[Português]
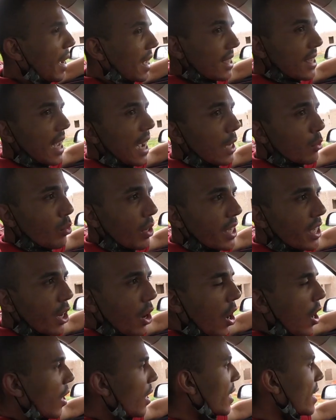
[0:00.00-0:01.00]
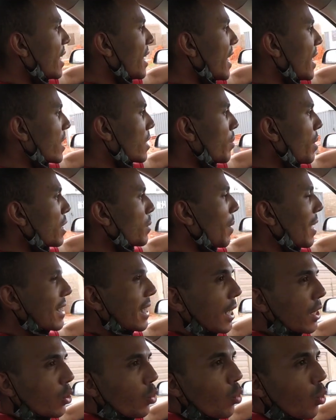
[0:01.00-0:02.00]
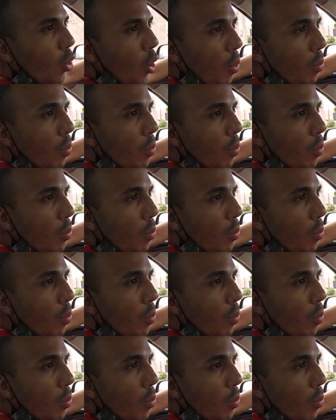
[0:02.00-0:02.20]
passado aí, ó. Esse mês passado com